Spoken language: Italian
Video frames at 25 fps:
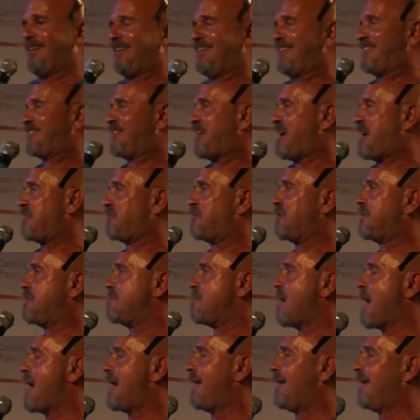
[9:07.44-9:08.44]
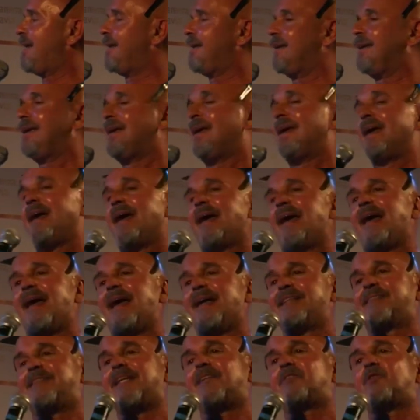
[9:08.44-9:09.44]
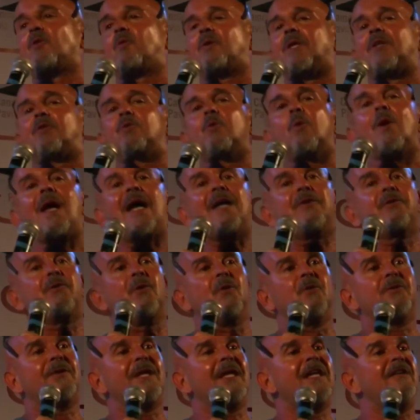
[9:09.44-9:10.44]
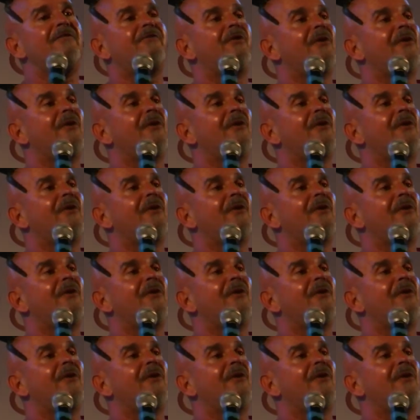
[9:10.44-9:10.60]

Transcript: strano animale, è stato catturato nelle